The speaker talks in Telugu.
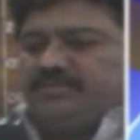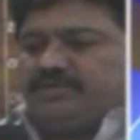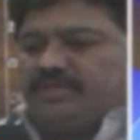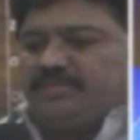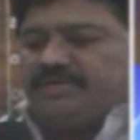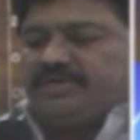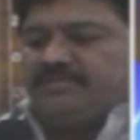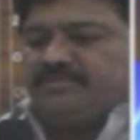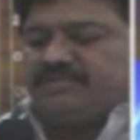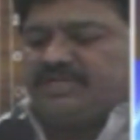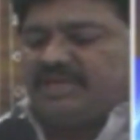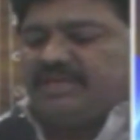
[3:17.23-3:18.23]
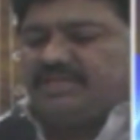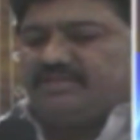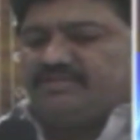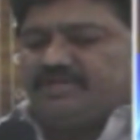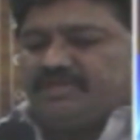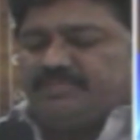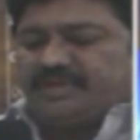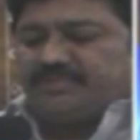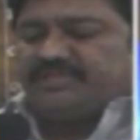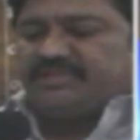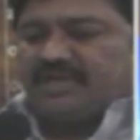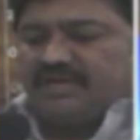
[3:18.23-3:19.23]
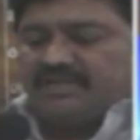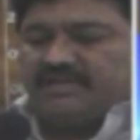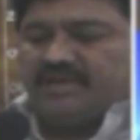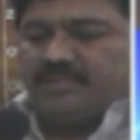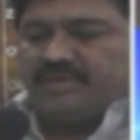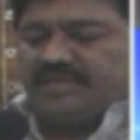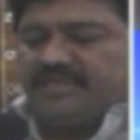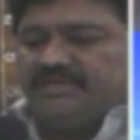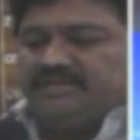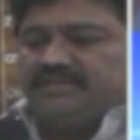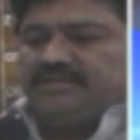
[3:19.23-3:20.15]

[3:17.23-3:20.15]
మొదలు పెట్టడం జరగలేదు ఎందుకంటే పర్మిషన్ రాలేదు కాబట్టి